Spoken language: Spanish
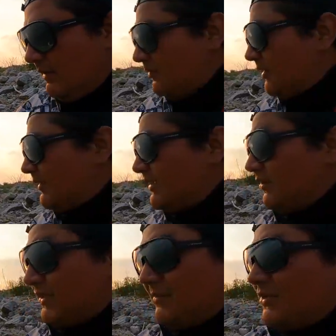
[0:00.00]
vamos a ver si
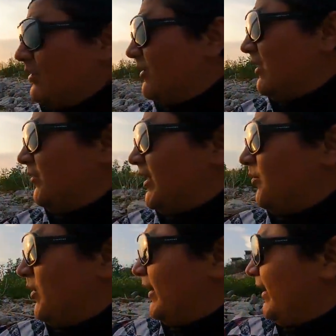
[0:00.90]
encontramos algunas luminas
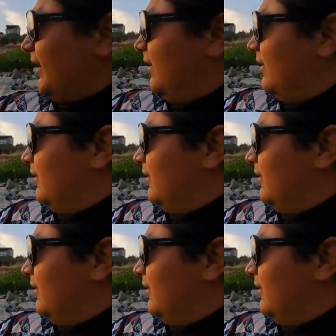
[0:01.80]
por aquí